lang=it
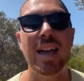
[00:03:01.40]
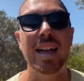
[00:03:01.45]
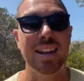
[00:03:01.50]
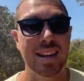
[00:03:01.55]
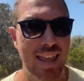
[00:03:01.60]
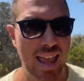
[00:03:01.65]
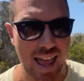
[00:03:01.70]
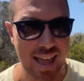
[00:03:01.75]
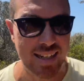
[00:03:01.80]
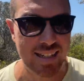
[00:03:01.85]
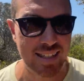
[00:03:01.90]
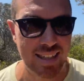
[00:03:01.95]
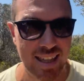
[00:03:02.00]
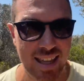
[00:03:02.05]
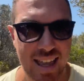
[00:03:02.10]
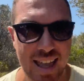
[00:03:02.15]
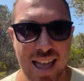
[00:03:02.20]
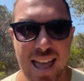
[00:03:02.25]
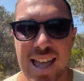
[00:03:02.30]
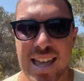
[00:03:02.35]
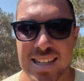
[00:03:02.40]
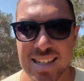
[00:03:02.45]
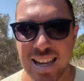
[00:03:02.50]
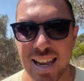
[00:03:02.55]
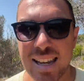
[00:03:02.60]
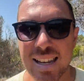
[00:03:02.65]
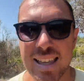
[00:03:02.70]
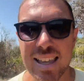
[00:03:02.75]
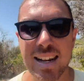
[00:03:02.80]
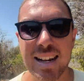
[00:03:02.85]
richieste,
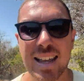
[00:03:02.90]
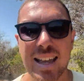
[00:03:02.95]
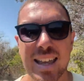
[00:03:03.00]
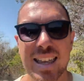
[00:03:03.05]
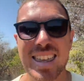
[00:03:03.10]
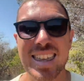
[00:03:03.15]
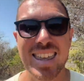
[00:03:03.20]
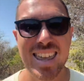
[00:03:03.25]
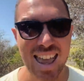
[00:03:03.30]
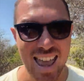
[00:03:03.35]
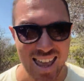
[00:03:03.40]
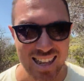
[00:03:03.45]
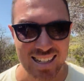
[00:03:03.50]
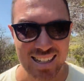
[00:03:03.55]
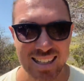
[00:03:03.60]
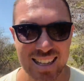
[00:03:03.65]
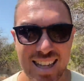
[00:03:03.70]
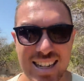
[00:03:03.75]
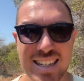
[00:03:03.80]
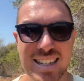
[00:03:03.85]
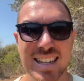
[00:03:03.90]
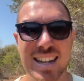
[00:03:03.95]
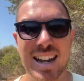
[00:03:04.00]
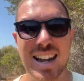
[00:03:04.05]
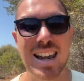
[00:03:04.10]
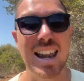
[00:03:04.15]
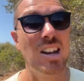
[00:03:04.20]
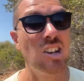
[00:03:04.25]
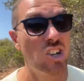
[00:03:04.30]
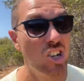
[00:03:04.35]
Selkirk chiese di essere
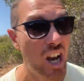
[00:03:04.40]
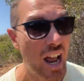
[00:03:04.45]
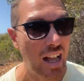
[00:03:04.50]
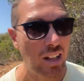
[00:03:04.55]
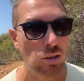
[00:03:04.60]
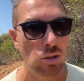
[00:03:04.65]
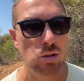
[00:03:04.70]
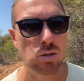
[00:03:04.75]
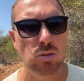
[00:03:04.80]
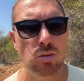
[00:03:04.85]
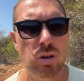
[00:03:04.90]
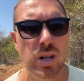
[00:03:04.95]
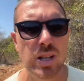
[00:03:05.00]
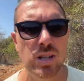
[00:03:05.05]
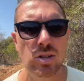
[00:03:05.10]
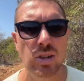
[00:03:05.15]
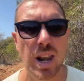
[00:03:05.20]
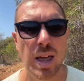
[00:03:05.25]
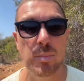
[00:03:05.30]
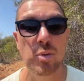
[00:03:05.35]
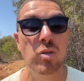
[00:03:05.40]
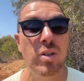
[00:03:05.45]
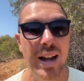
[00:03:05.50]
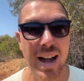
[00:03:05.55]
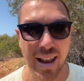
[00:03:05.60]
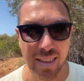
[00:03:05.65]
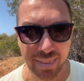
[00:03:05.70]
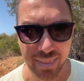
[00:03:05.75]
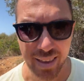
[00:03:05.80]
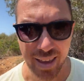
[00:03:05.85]
lasciato sull'isola più
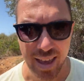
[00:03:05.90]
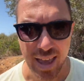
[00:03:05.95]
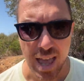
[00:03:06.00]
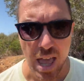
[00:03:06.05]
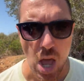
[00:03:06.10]
grande,